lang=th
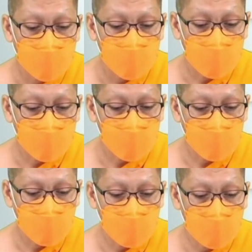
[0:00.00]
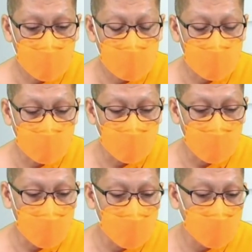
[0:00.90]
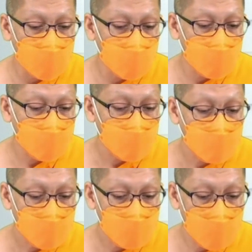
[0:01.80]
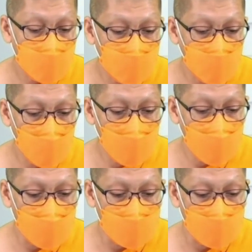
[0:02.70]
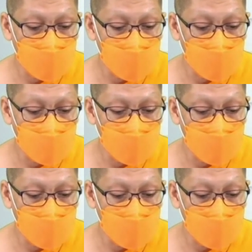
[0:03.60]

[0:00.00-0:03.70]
อนุโมทนาจากตรังนาราธิวาส